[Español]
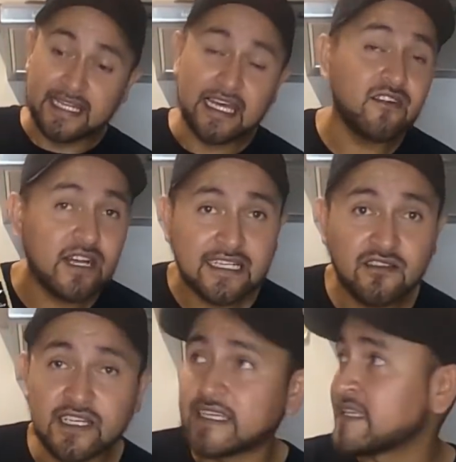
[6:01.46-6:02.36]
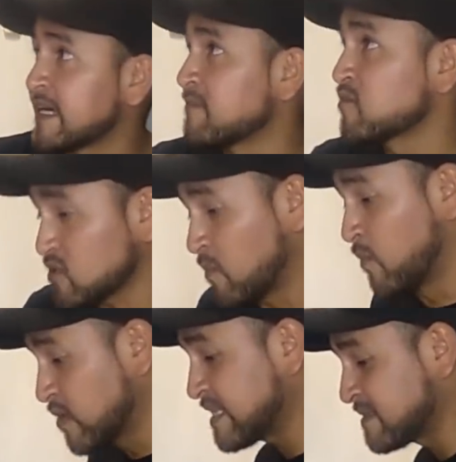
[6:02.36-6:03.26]
en dado caso de que tengamos
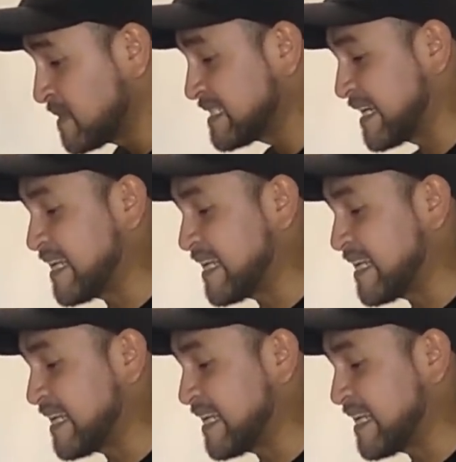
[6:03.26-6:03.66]
bolsas más